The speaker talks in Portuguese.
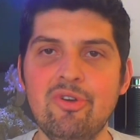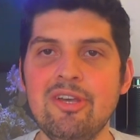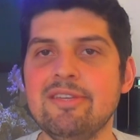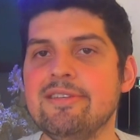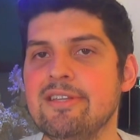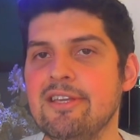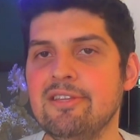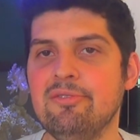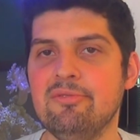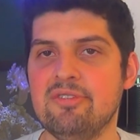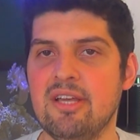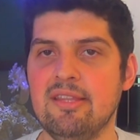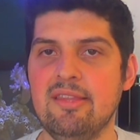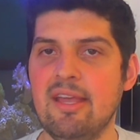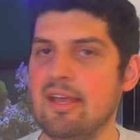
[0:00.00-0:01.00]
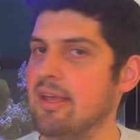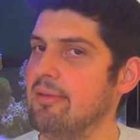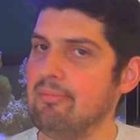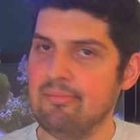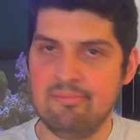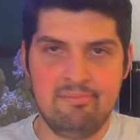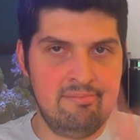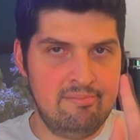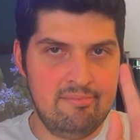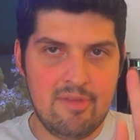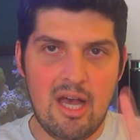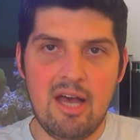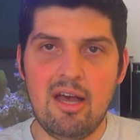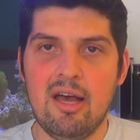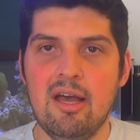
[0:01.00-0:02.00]
2 litros até
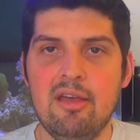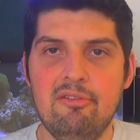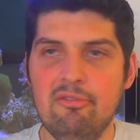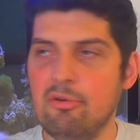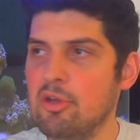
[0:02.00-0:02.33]
a,